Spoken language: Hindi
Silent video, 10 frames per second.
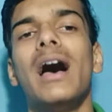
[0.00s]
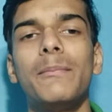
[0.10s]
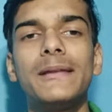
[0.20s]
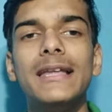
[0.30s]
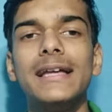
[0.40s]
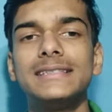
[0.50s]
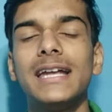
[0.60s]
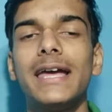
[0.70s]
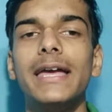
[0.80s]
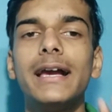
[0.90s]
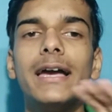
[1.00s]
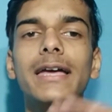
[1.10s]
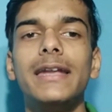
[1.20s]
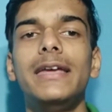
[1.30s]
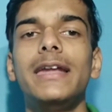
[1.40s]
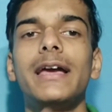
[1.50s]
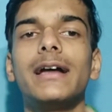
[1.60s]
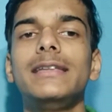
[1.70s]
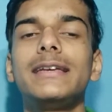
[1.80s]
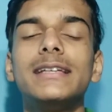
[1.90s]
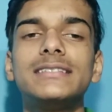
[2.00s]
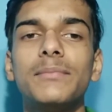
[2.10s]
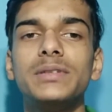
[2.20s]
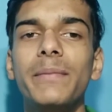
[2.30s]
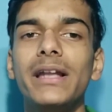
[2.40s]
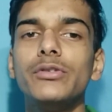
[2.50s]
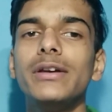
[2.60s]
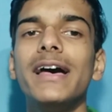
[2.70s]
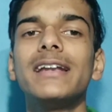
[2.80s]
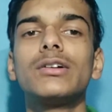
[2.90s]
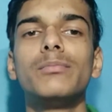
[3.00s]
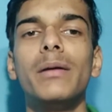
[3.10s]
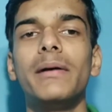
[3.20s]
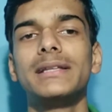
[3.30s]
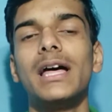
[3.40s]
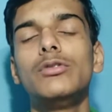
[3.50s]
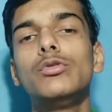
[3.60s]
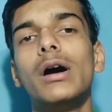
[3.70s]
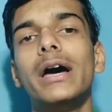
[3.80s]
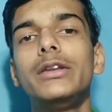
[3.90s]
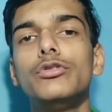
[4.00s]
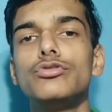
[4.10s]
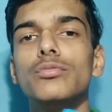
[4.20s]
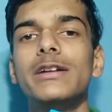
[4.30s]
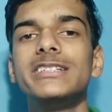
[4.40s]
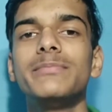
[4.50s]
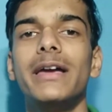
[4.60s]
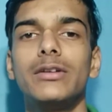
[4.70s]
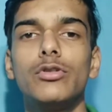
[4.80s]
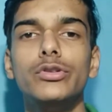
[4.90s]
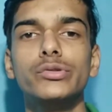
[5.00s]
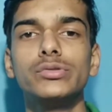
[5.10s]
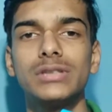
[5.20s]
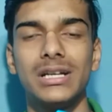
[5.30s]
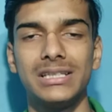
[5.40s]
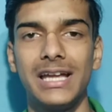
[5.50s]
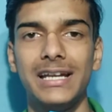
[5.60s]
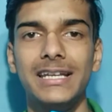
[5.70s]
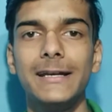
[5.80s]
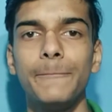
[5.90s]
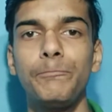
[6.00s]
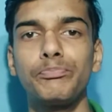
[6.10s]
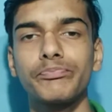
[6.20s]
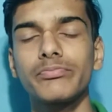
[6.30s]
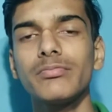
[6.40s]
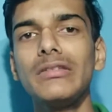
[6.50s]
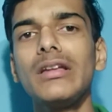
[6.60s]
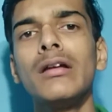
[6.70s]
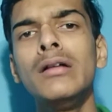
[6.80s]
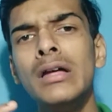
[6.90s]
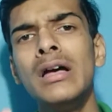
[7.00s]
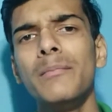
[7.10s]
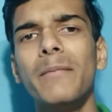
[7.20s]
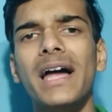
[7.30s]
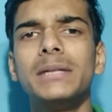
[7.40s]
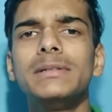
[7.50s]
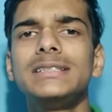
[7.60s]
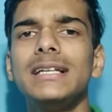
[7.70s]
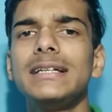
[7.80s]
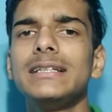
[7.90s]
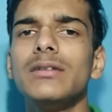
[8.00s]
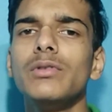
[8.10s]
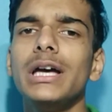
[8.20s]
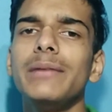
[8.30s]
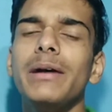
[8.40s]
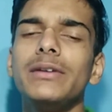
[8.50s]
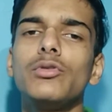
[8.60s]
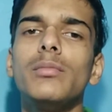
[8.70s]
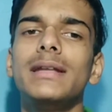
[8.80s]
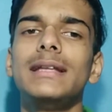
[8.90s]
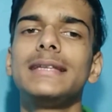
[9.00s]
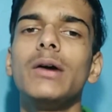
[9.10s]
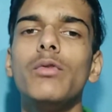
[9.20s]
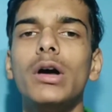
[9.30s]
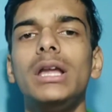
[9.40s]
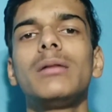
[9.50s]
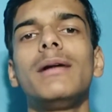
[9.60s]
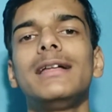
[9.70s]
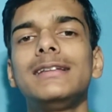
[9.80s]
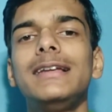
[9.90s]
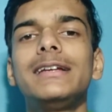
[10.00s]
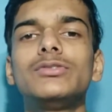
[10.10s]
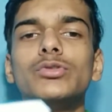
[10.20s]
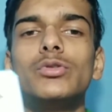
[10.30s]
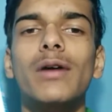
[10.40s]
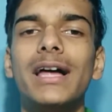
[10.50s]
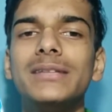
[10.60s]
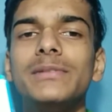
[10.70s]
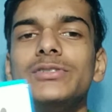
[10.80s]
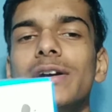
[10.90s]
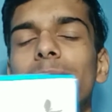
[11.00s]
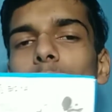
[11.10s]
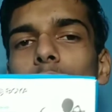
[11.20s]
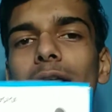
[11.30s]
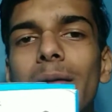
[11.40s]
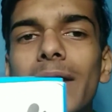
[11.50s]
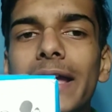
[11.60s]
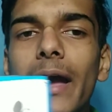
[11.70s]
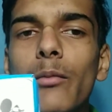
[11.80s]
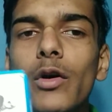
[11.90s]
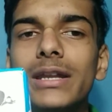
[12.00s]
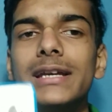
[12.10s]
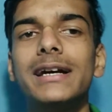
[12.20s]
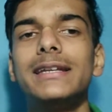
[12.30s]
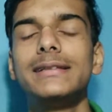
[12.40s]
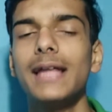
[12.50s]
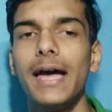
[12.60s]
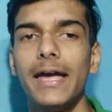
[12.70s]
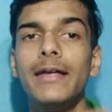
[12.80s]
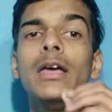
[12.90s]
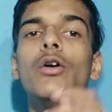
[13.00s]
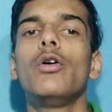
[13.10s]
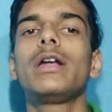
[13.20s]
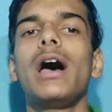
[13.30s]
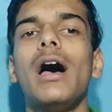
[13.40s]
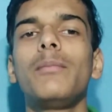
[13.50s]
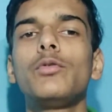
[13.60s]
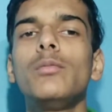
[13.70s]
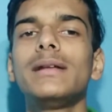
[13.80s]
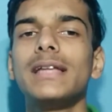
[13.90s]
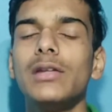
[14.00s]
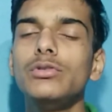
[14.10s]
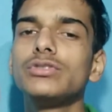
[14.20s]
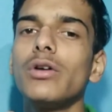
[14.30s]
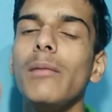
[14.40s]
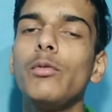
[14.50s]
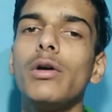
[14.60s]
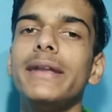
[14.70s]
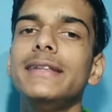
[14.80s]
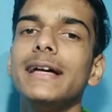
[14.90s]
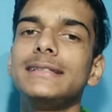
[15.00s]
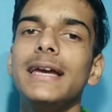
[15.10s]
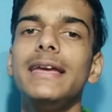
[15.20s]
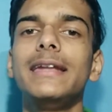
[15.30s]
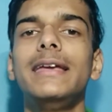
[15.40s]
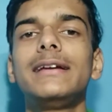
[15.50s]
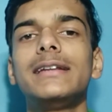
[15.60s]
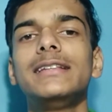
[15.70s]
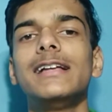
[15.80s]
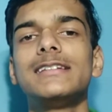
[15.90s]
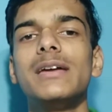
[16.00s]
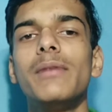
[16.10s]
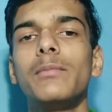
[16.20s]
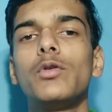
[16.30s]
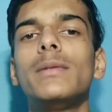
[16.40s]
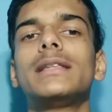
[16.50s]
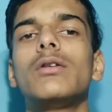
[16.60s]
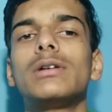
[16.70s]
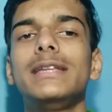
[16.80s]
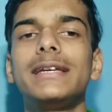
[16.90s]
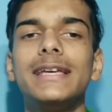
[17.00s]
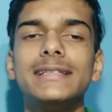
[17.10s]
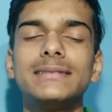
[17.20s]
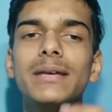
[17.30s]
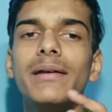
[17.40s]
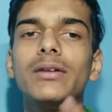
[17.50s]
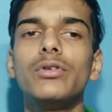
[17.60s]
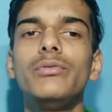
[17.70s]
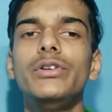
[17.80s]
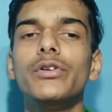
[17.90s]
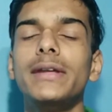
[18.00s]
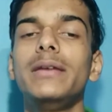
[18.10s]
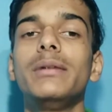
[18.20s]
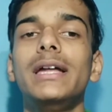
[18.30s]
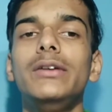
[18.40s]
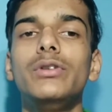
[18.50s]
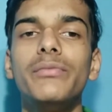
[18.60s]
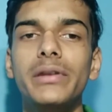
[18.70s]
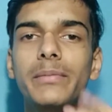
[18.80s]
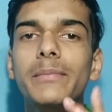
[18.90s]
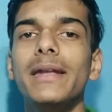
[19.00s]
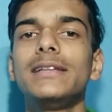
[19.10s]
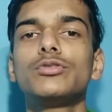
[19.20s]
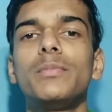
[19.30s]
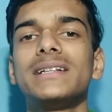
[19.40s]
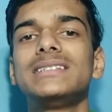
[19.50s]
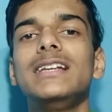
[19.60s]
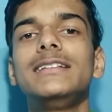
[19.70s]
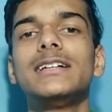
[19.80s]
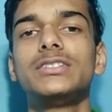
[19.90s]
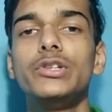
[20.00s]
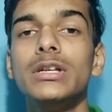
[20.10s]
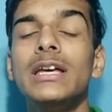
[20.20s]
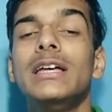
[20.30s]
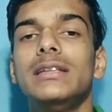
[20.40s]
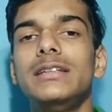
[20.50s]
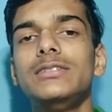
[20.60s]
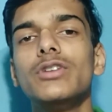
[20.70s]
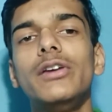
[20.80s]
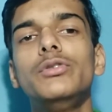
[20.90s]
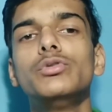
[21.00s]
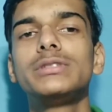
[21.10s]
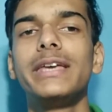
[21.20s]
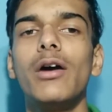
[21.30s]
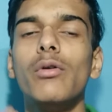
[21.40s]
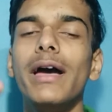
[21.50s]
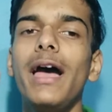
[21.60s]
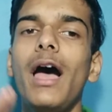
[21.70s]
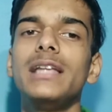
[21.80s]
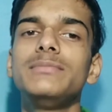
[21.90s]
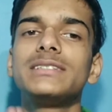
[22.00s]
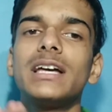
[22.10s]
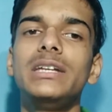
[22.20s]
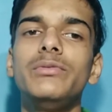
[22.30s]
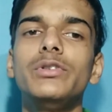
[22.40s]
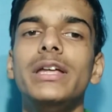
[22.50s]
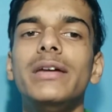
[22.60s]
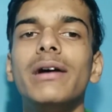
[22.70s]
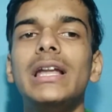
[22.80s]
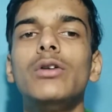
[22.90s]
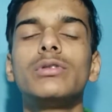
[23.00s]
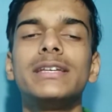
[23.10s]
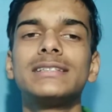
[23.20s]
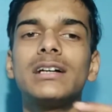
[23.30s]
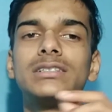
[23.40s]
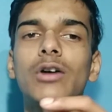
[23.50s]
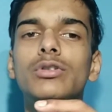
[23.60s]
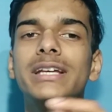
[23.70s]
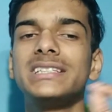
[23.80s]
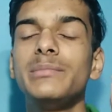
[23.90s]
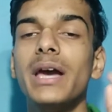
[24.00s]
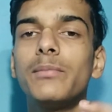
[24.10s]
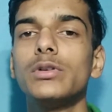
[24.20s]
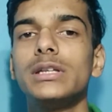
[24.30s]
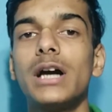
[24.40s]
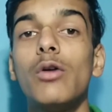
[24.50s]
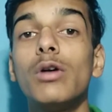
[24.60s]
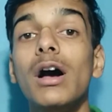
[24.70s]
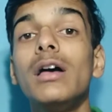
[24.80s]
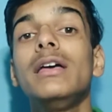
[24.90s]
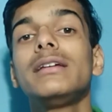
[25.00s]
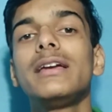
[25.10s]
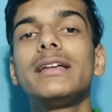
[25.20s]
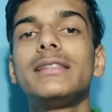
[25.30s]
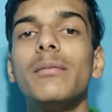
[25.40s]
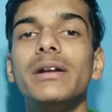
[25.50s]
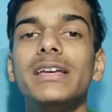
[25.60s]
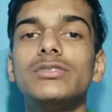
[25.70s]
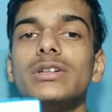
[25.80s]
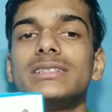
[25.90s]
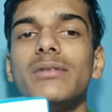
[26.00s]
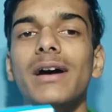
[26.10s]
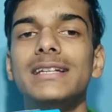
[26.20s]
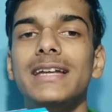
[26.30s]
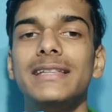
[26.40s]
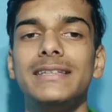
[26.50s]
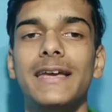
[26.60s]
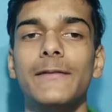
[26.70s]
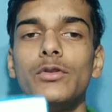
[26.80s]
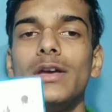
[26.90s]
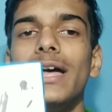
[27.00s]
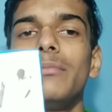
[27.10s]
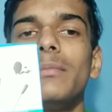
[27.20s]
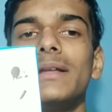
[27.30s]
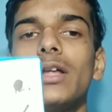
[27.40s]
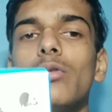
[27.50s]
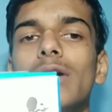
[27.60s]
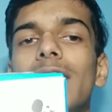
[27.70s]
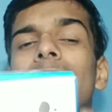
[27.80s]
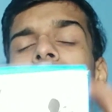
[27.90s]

आपके लिए अच्छा रहेगा या नहीं रहेगा देखिए सबसे पहले तो यार मैं बता दू हर यूट्यूबर इस माइक को यूज करता है ठीक है बाद में चल के जब वह बाइक को बदलता है वो अलग बात है लेकिन शुरुआत में जो है बोया बाय एम ही खरीदता है और आपको मैं बता दूं इसको आपको खरीदना चाहिए नहीं खरीदना चाहिए मैं आपको बताऊंगा देखिए इससे मैंने कोई वीडियो नहीं बनाई हुई है फिर भी मैंने इसको पर्सनली दस दिन जो है यूज़ किया हुआ है आज मैं इसका रिव्यू देने वाला हूँ कि इसका साउंड टेस्ट भी आपको दिखाऊंगा कि कितना बढ़िया जो है सवाज रहती है तो यार मैं बताऊंगा